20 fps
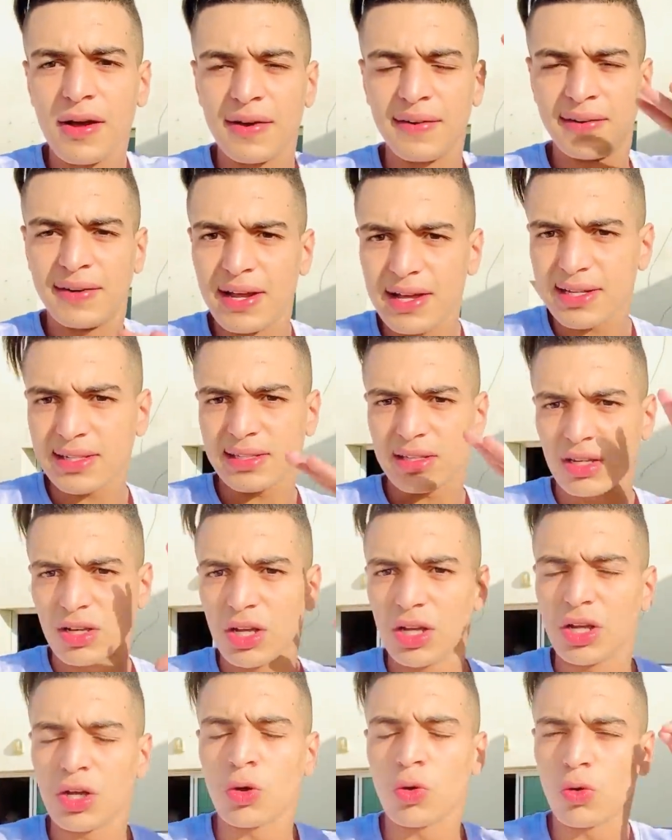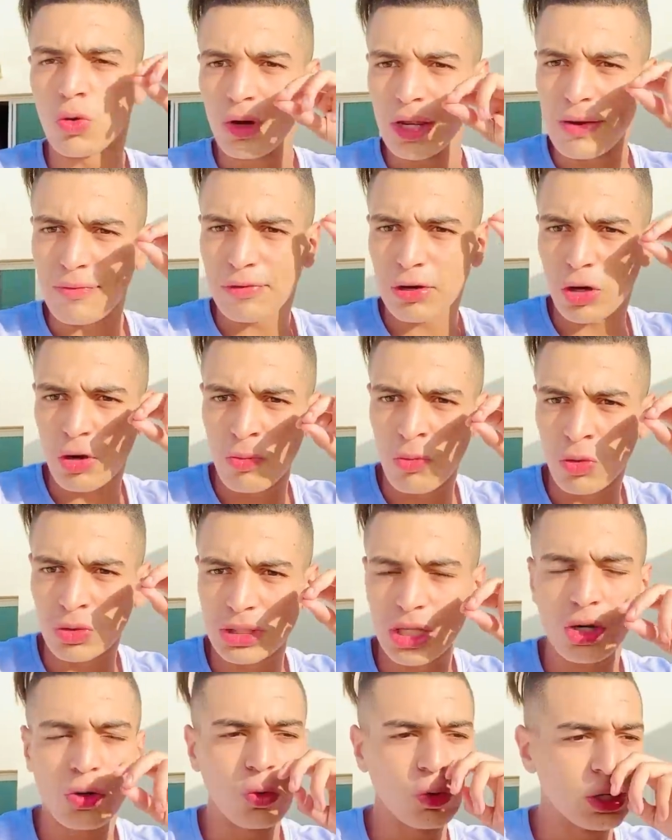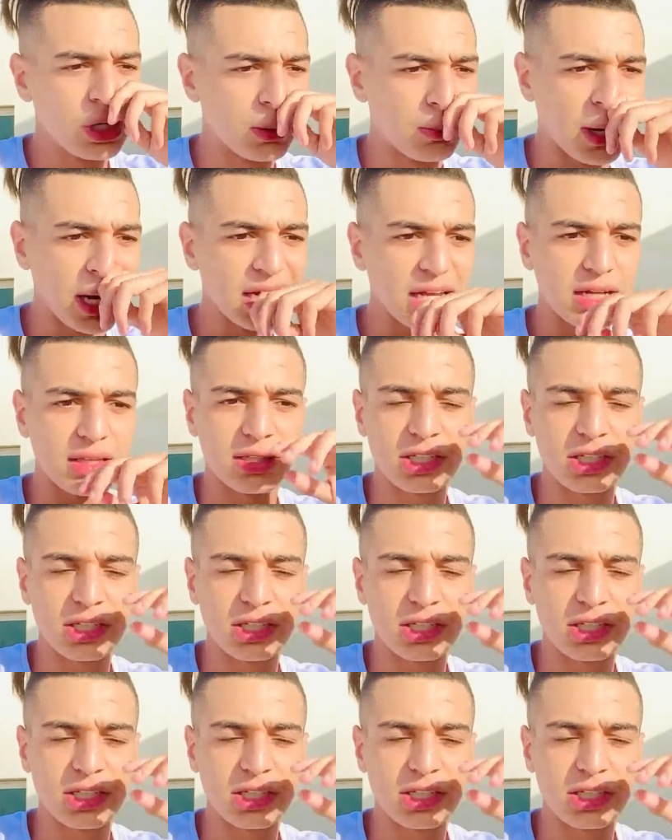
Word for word: الناس تقولوا لي في لي كومونتير قول لي بغيناك